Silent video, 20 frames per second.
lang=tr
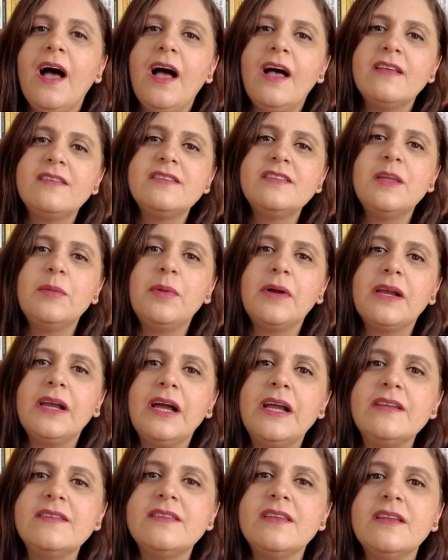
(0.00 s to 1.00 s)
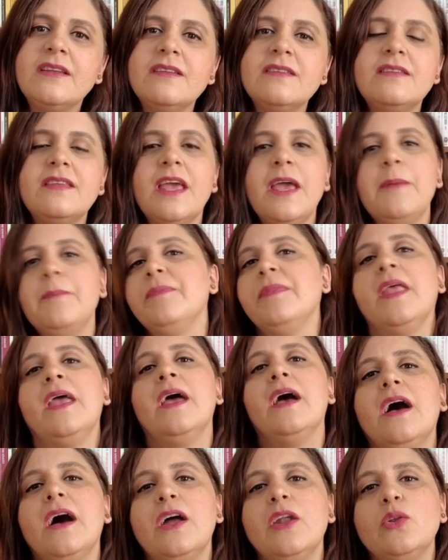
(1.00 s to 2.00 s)
Aslına bakarsanız hem
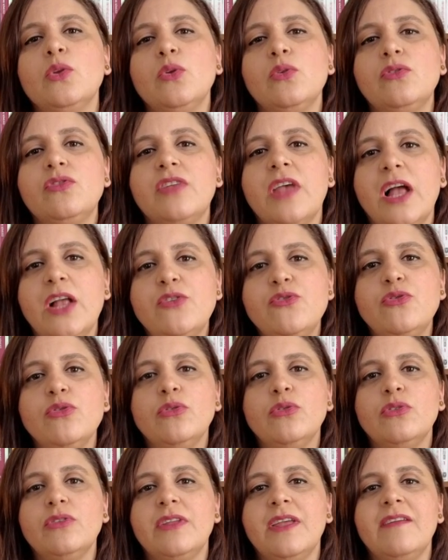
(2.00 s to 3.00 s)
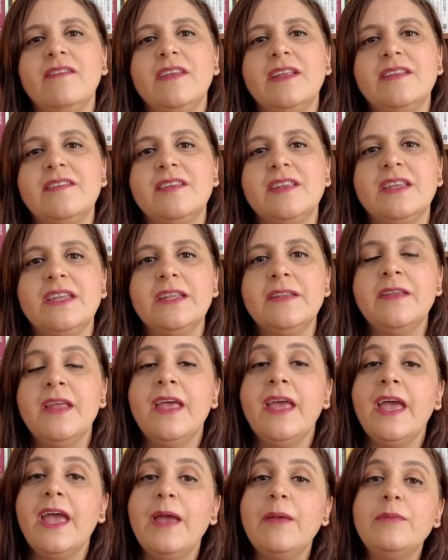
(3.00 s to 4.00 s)
Anadolu Selçuklu Devleti'nin
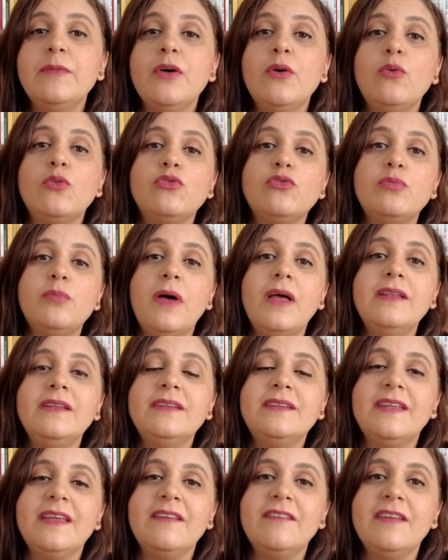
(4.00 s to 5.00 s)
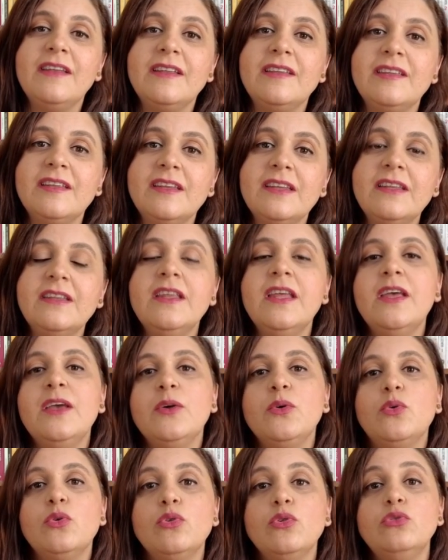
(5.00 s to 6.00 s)
hem de Osmanlı Devleti'nin
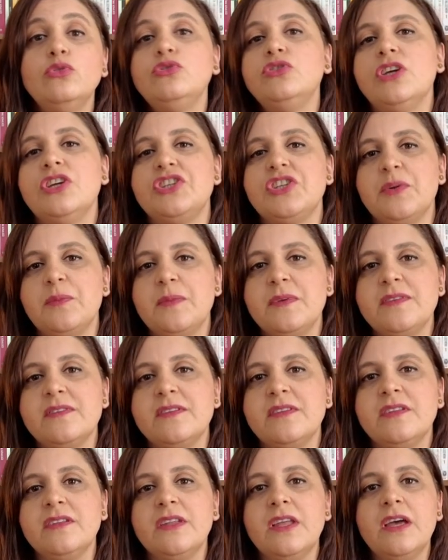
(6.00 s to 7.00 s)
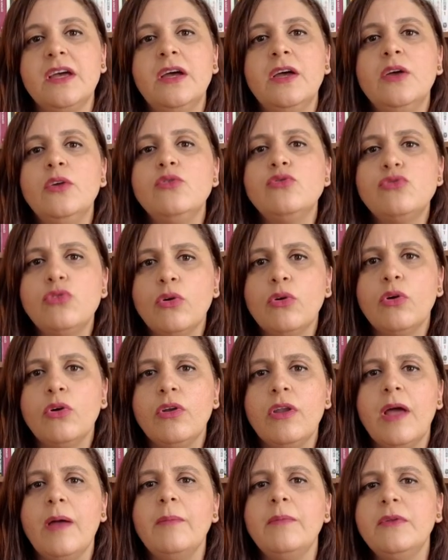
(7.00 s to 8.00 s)
kuruluş aşamasında çok
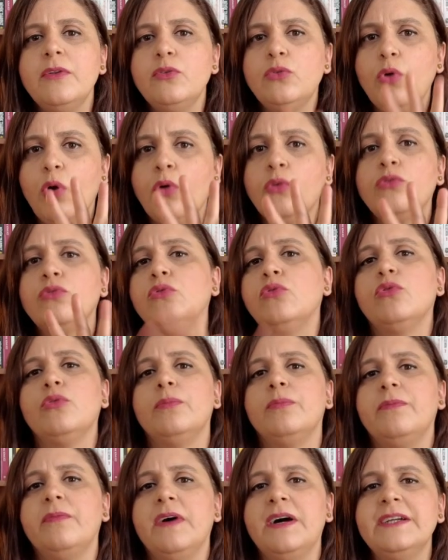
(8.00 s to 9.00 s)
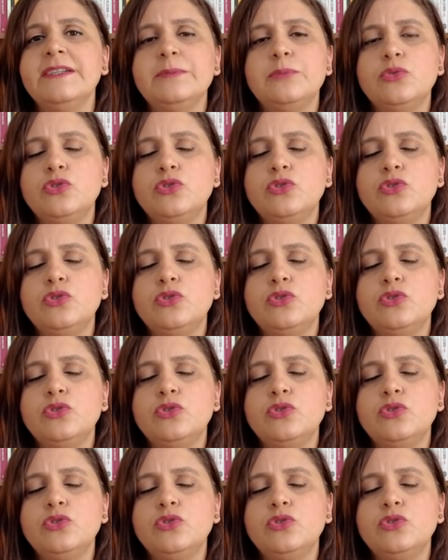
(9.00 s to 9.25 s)
önemli dört grup var.